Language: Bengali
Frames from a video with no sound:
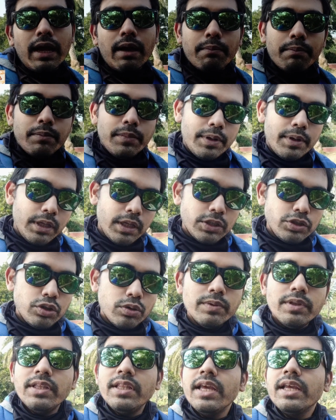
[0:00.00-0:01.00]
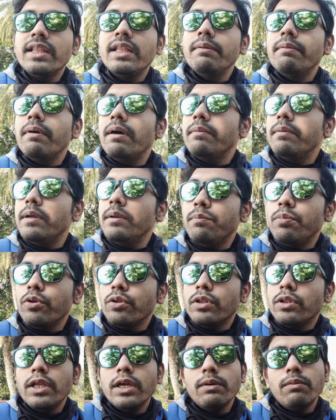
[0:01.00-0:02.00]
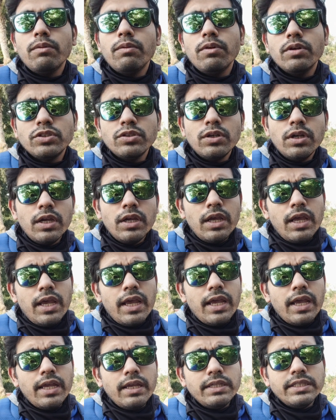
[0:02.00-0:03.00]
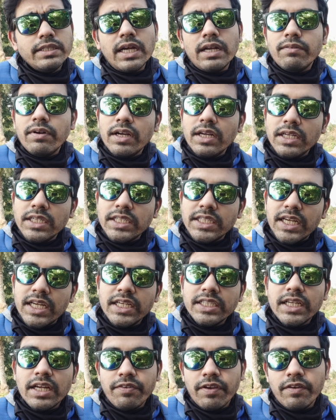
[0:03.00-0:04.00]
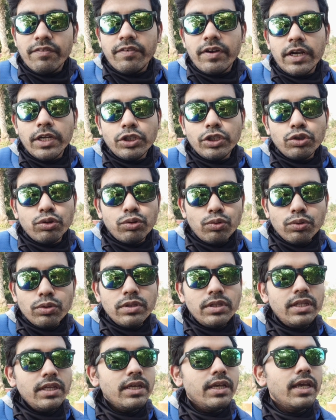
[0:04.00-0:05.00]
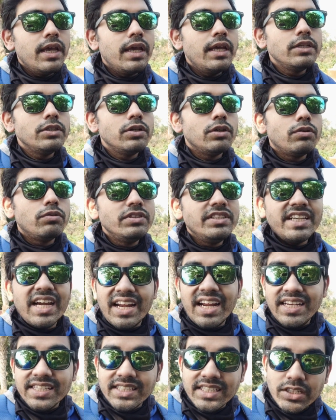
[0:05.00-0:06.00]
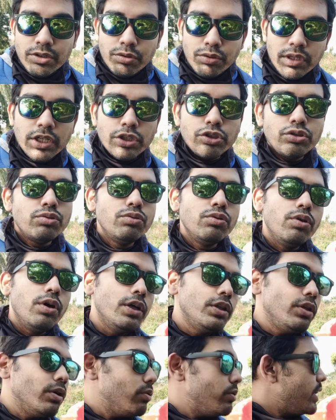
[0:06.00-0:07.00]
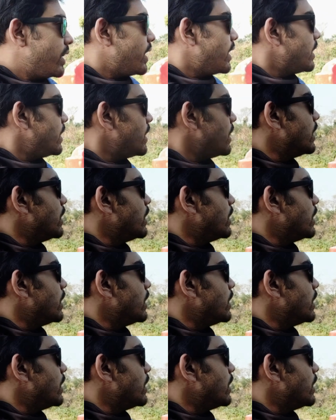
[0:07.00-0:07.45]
আপনি ছবিতে দেখতেই পাবেন প্রত্যেক বছর এই জানুয়ারির শেষ আর ফেব্রুয়ারি শুরুর দিকে যখন চাইনিজ নিউ ইয়ার শুরু হয় তখন এখানে